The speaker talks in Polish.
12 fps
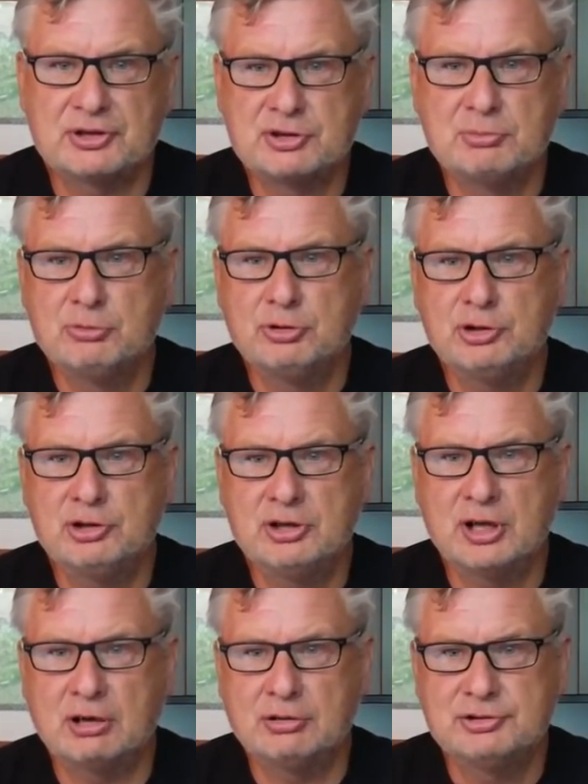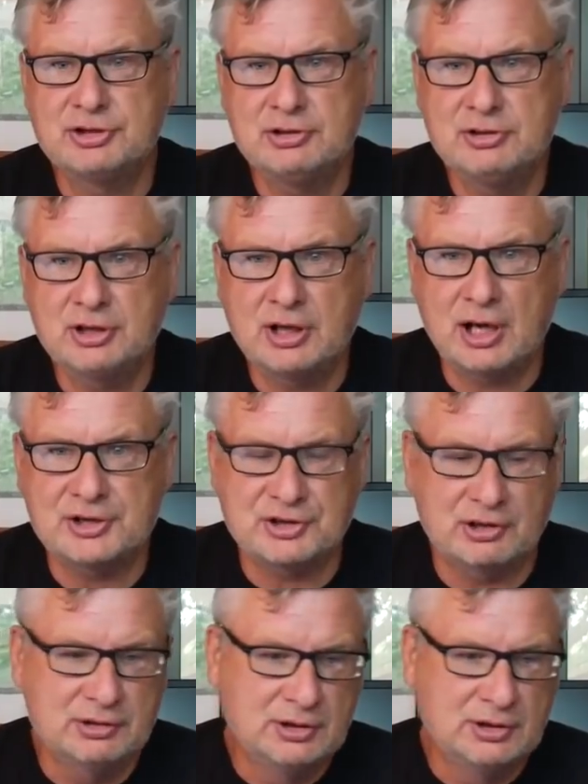czy mój jako dziennikarza.